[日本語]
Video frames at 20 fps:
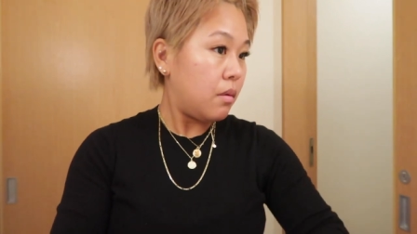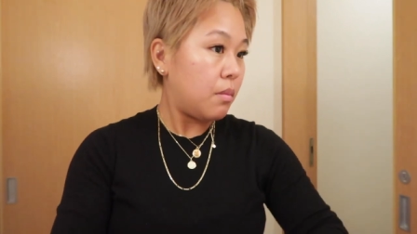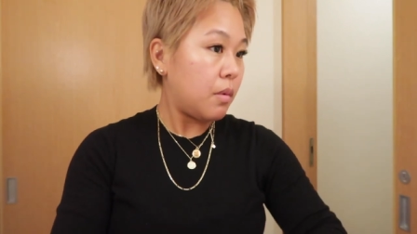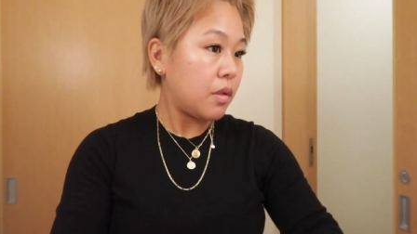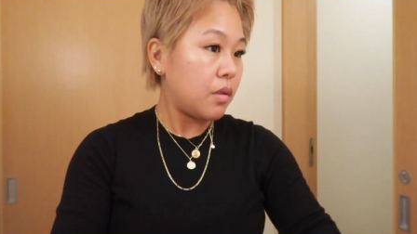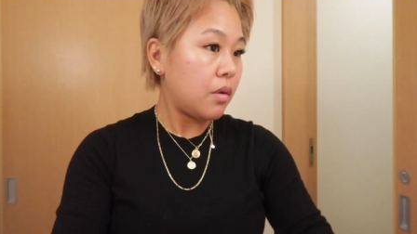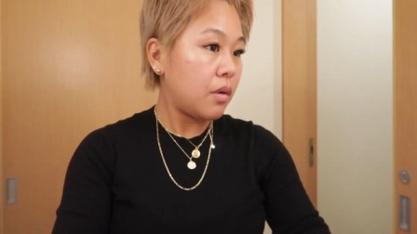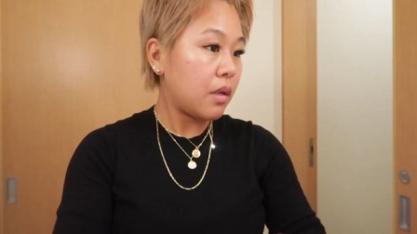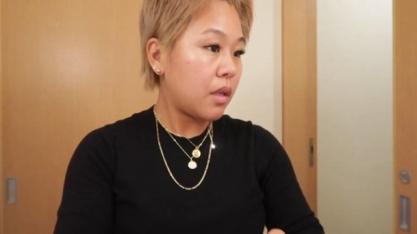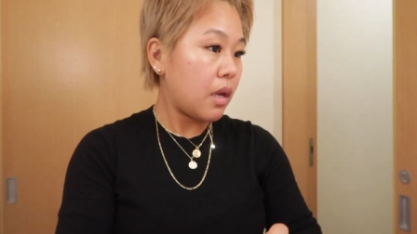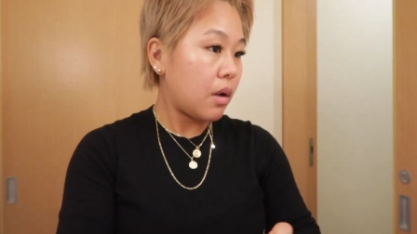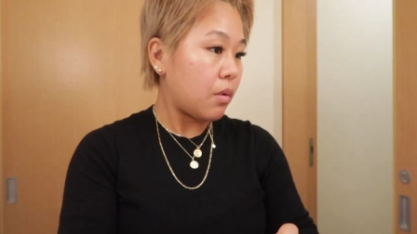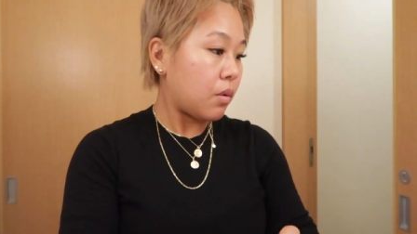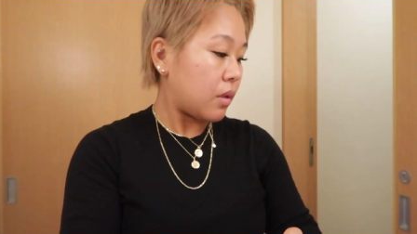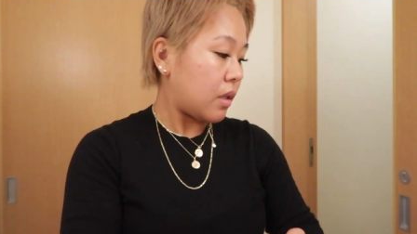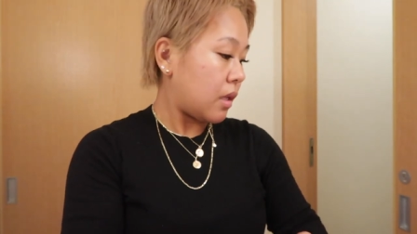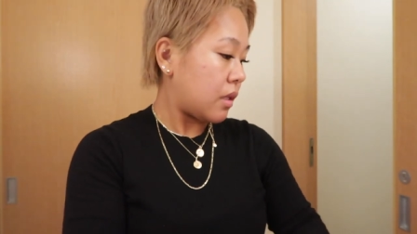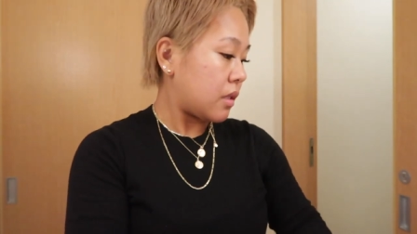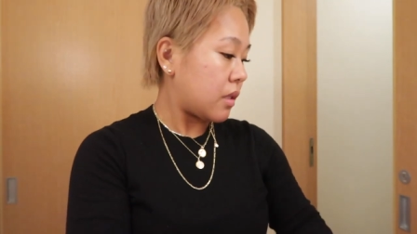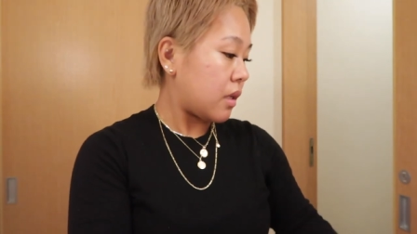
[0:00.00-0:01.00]
まあ、それ結
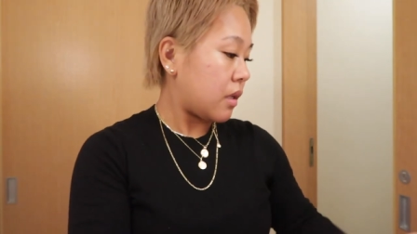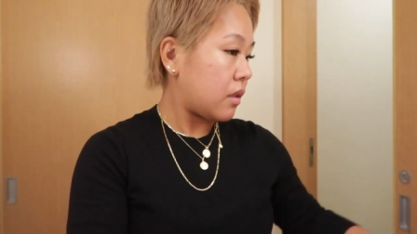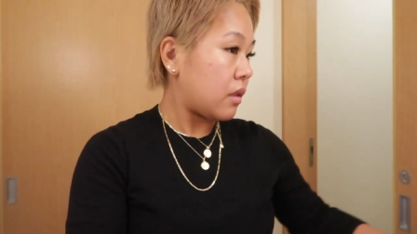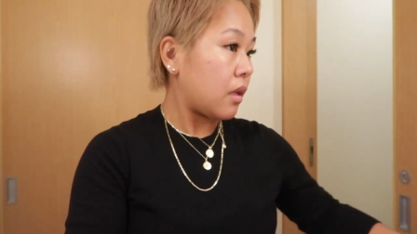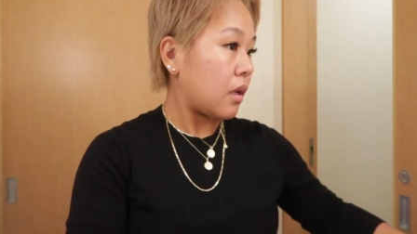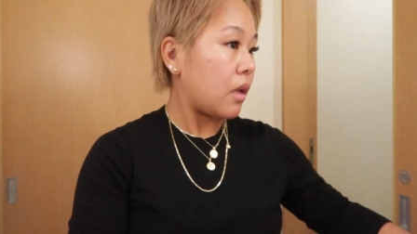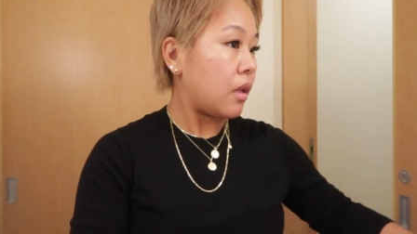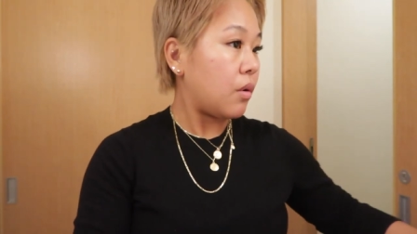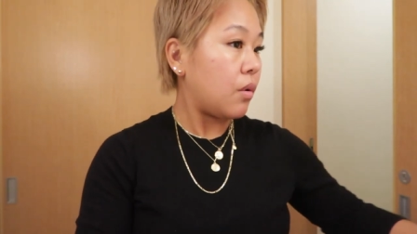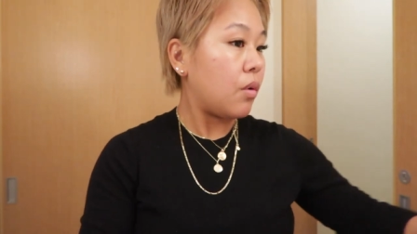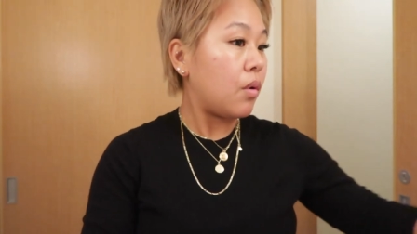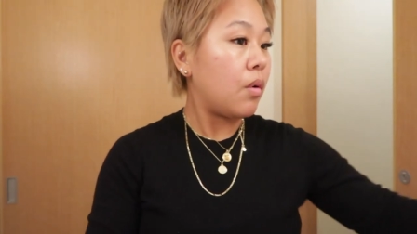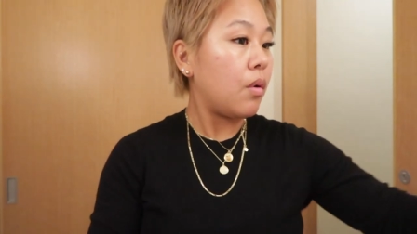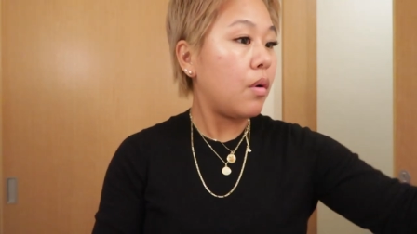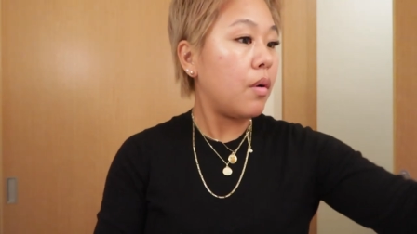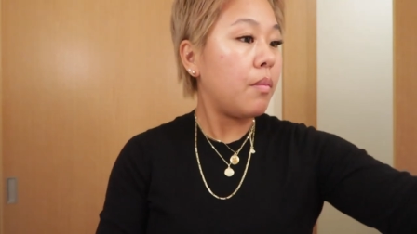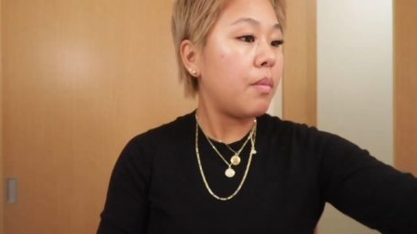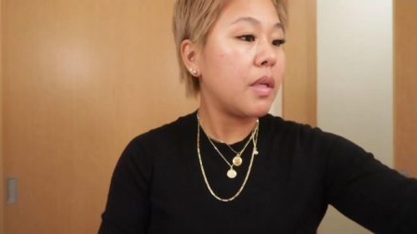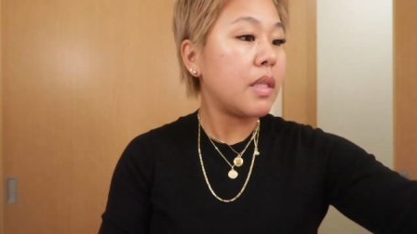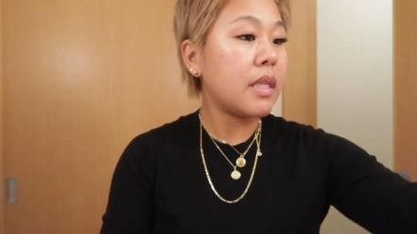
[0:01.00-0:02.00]
構助かったけど
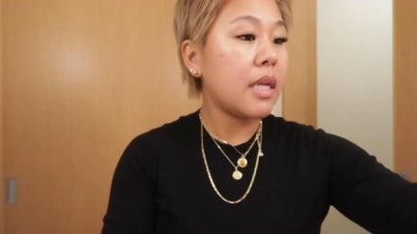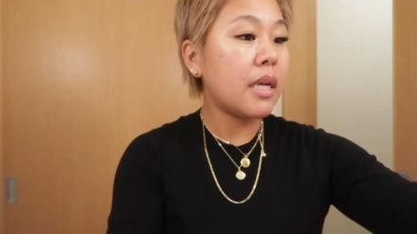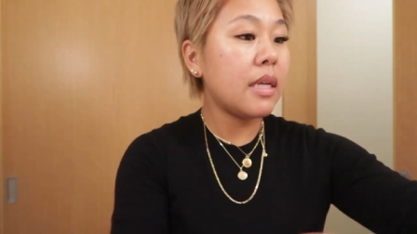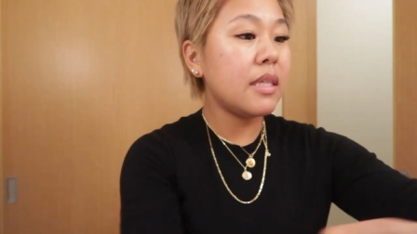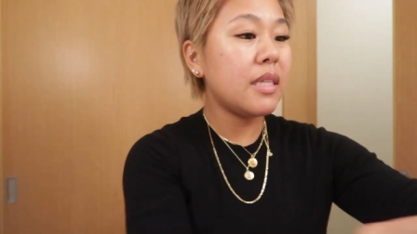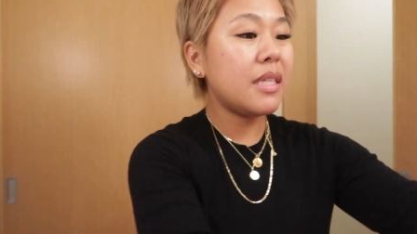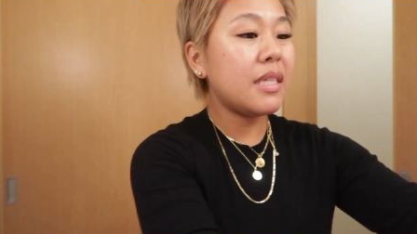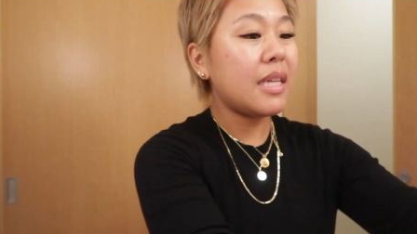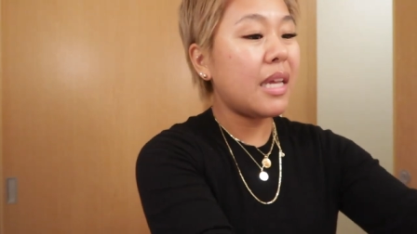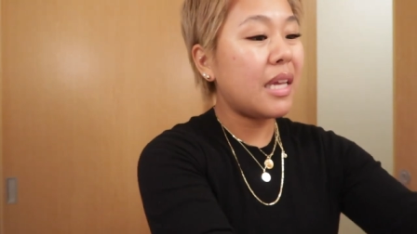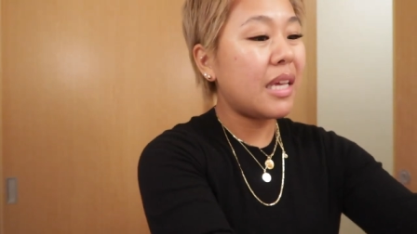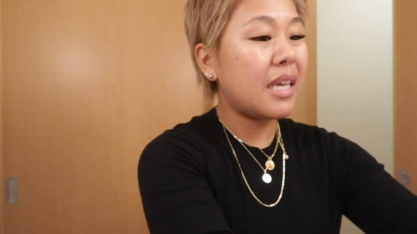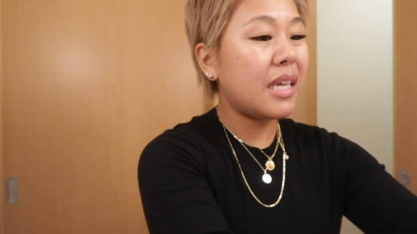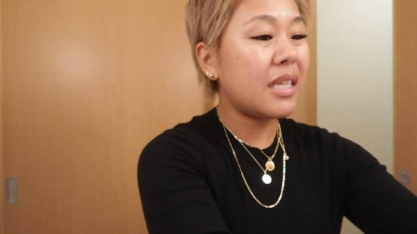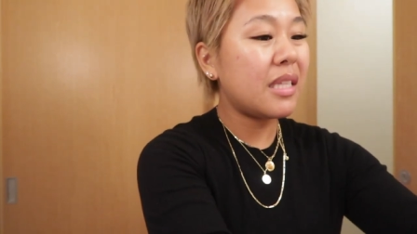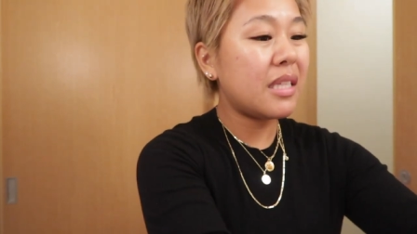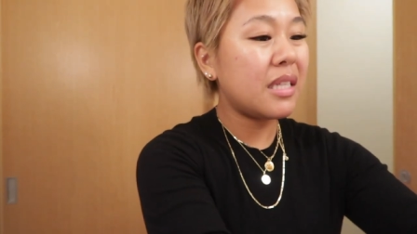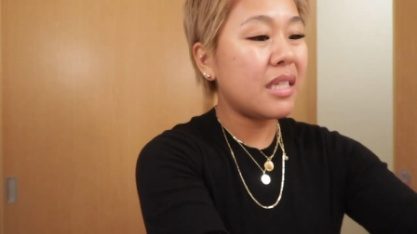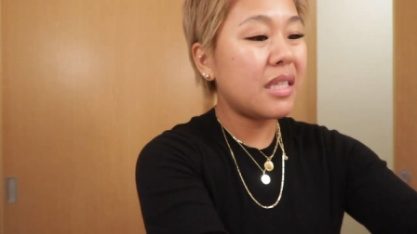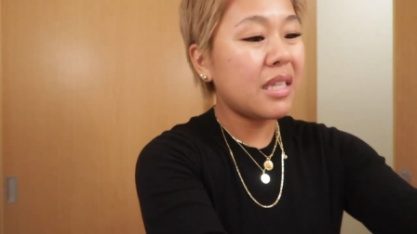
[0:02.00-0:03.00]
3歳
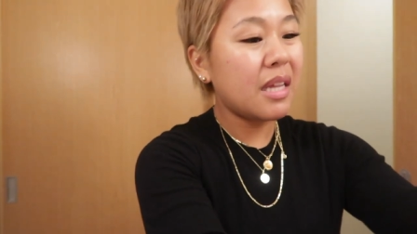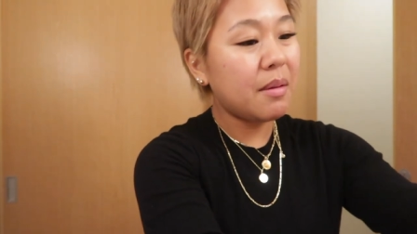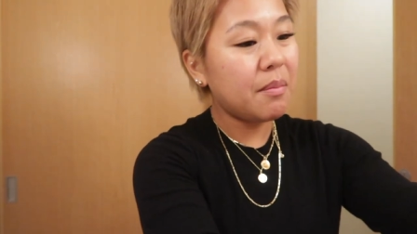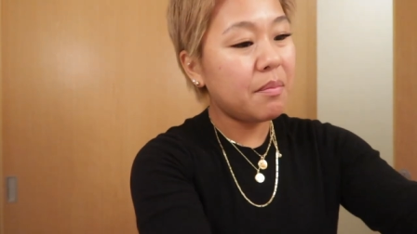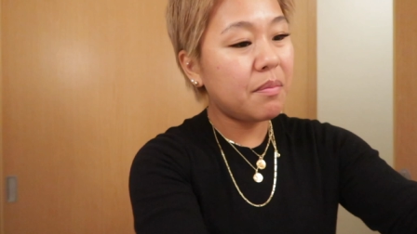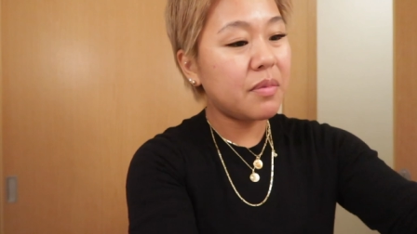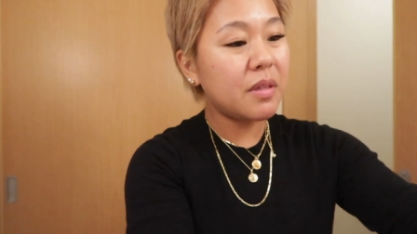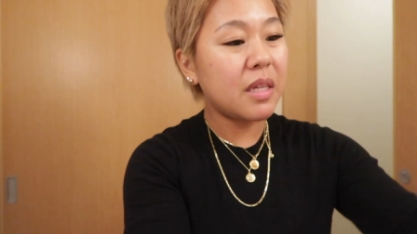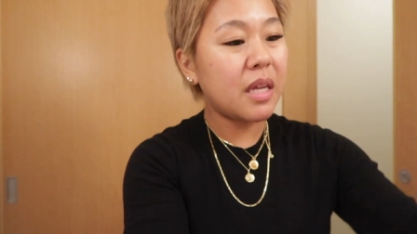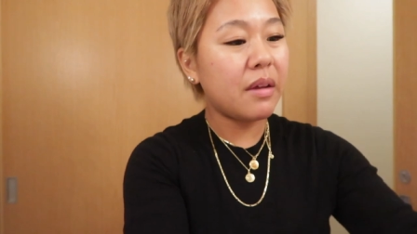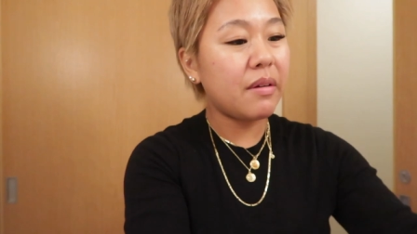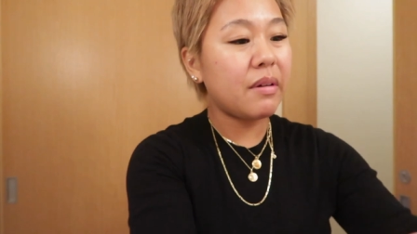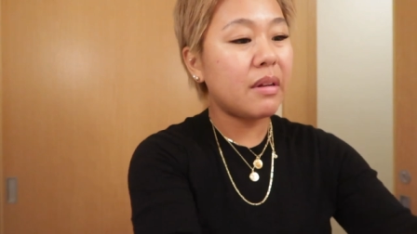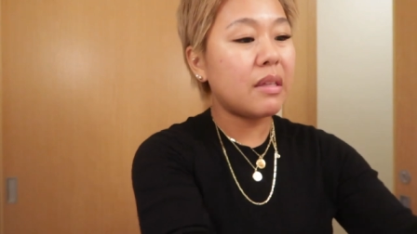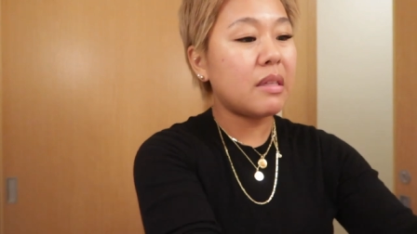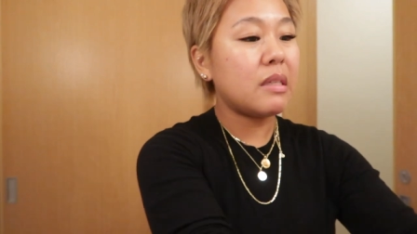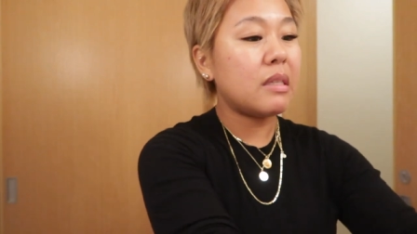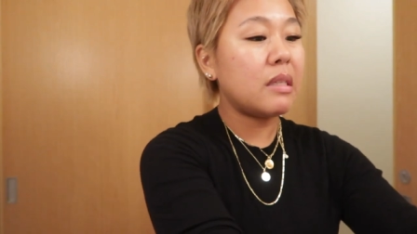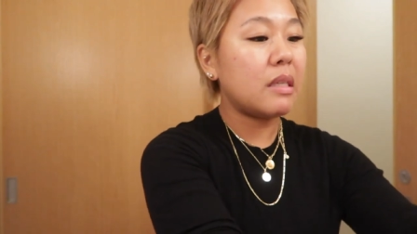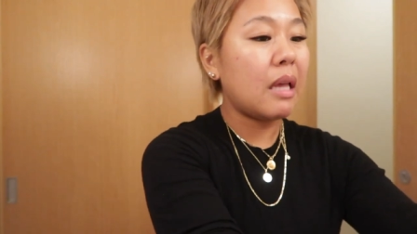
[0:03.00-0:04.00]
きつい3歳
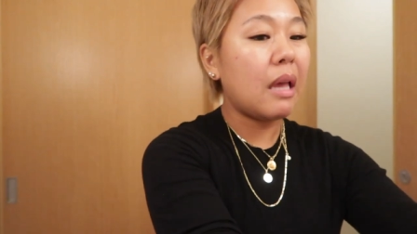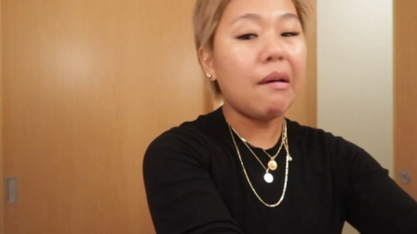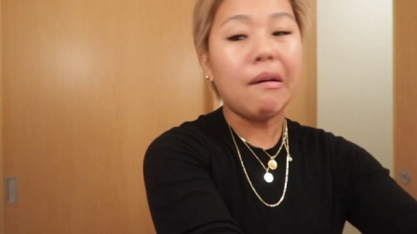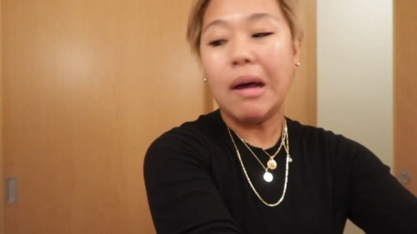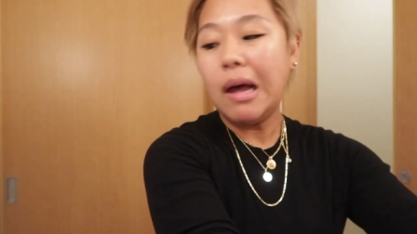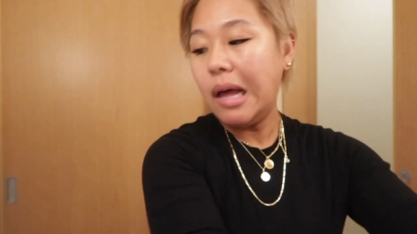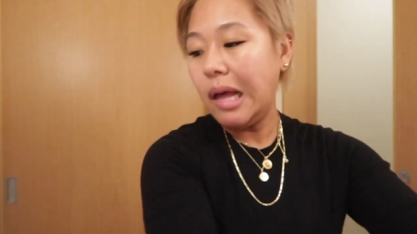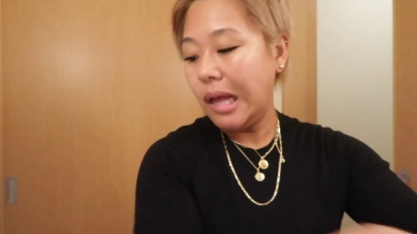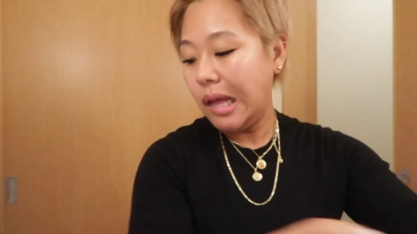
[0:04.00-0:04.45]
はすげえわ